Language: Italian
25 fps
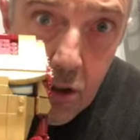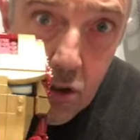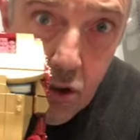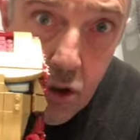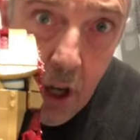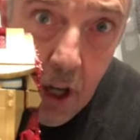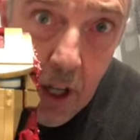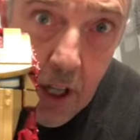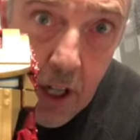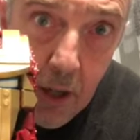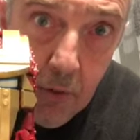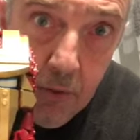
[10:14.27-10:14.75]

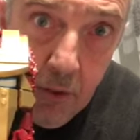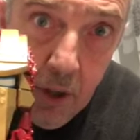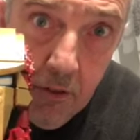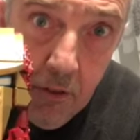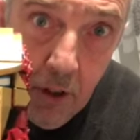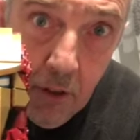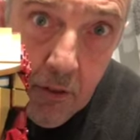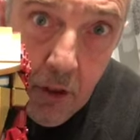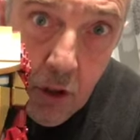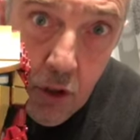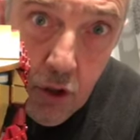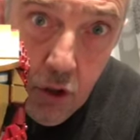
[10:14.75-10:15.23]
cioè la prima
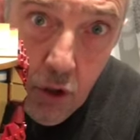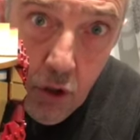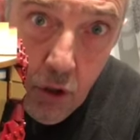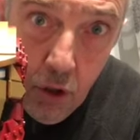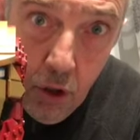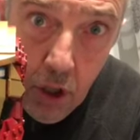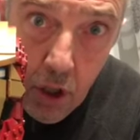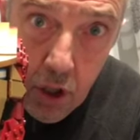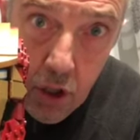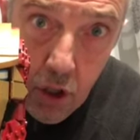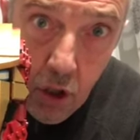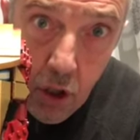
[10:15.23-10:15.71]
versione o
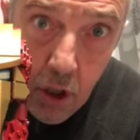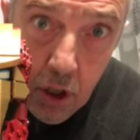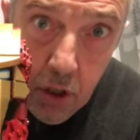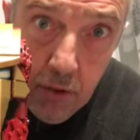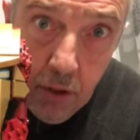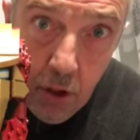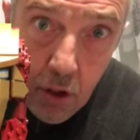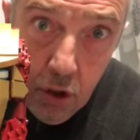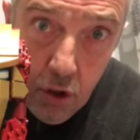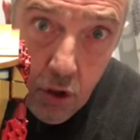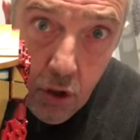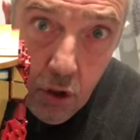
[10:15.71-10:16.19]
la seconda
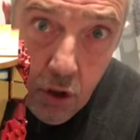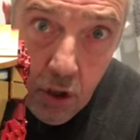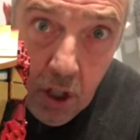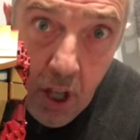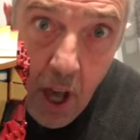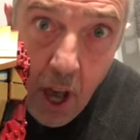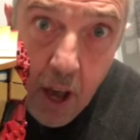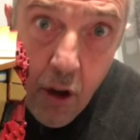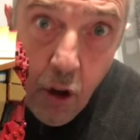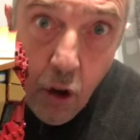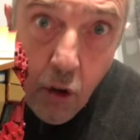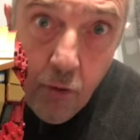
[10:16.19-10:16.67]
versione di
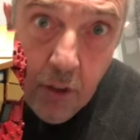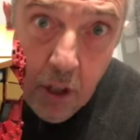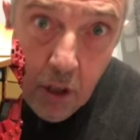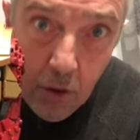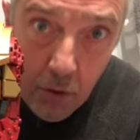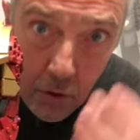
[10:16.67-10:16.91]
Iron Man,